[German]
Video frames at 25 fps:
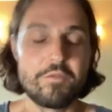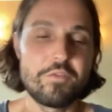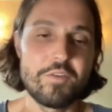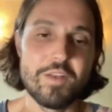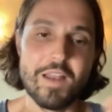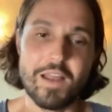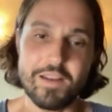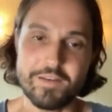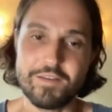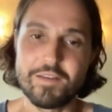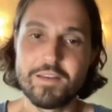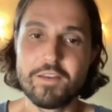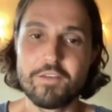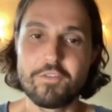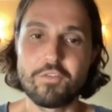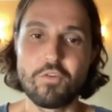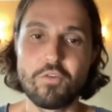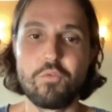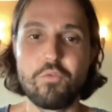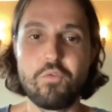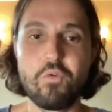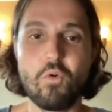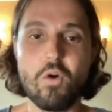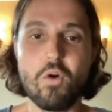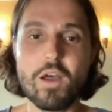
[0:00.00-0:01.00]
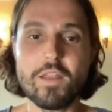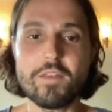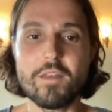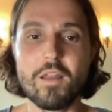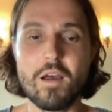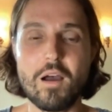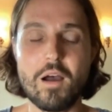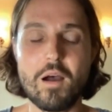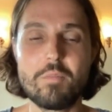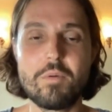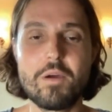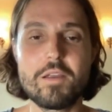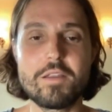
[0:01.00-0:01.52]
vielleicht nicht sofort,
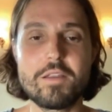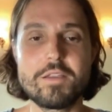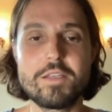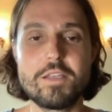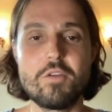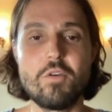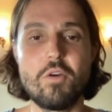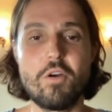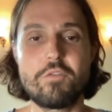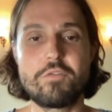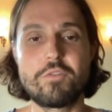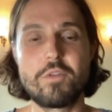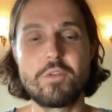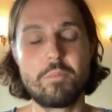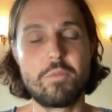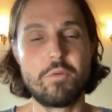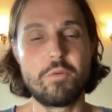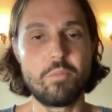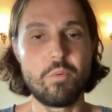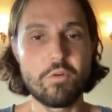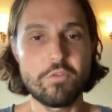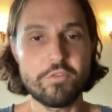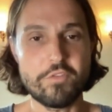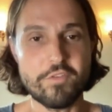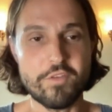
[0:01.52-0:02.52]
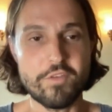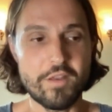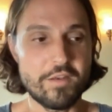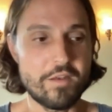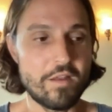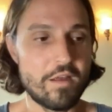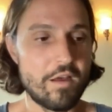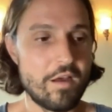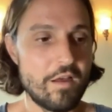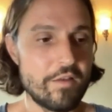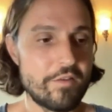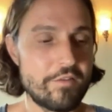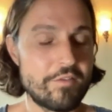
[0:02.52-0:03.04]
aber je öfter Bewusstsein
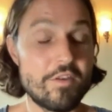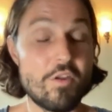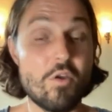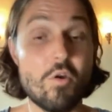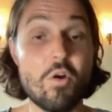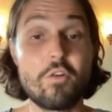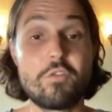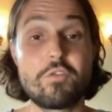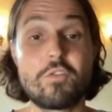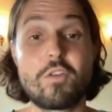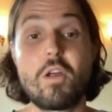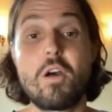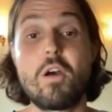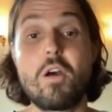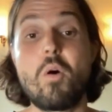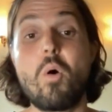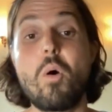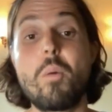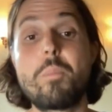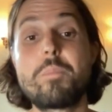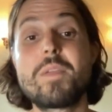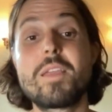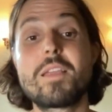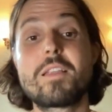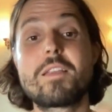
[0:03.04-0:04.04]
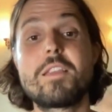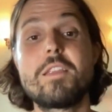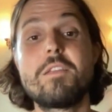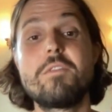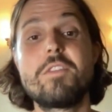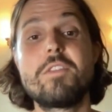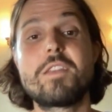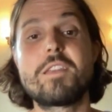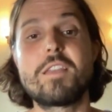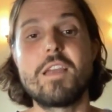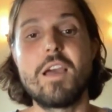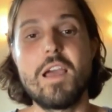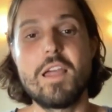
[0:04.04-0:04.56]
da ist, je öfter
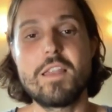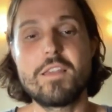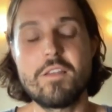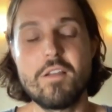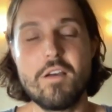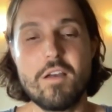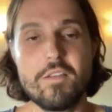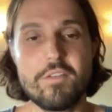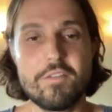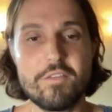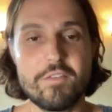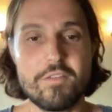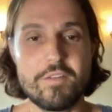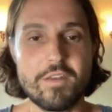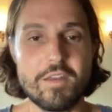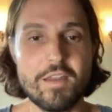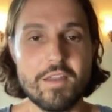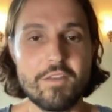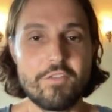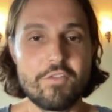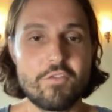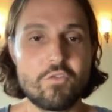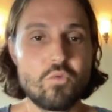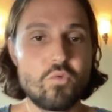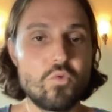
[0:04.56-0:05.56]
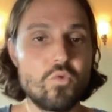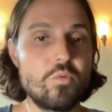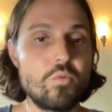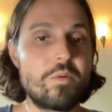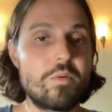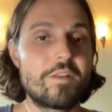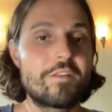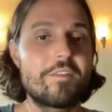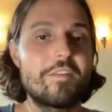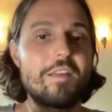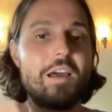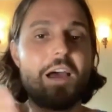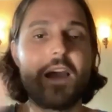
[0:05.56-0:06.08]
Objektivität da ist, desto
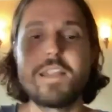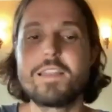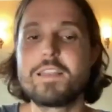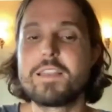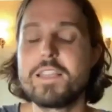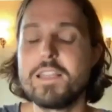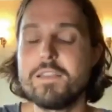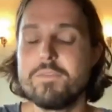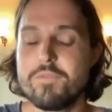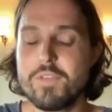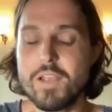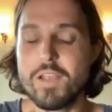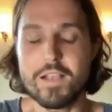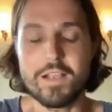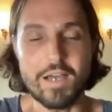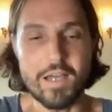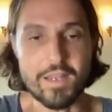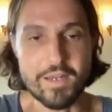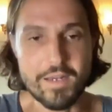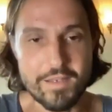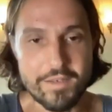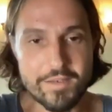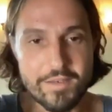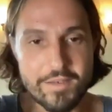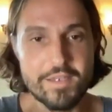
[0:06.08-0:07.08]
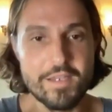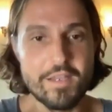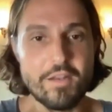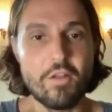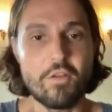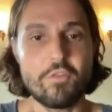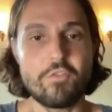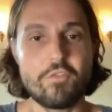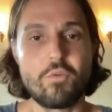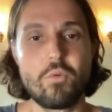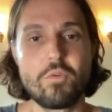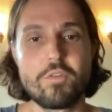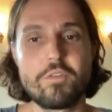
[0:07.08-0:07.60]
über Zeit gehen wir garantiert
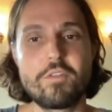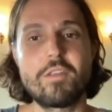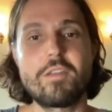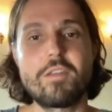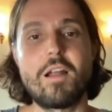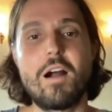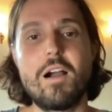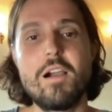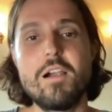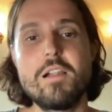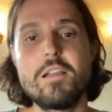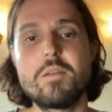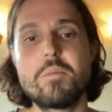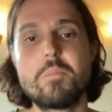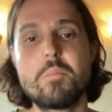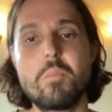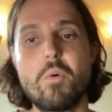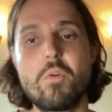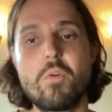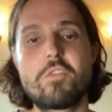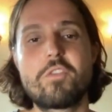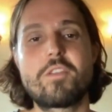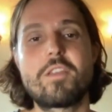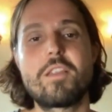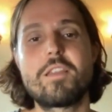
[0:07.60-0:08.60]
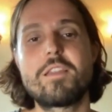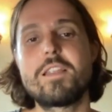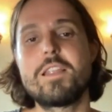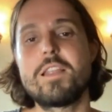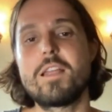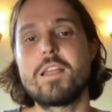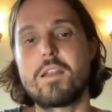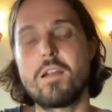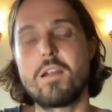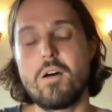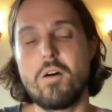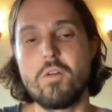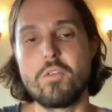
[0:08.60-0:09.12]
aus unseren alten Mustern
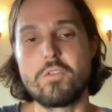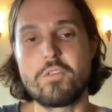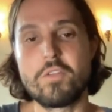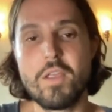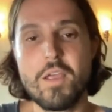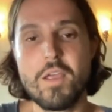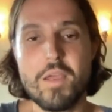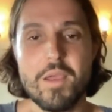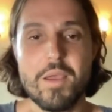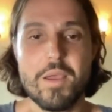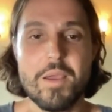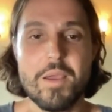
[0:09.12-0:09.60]
heraus.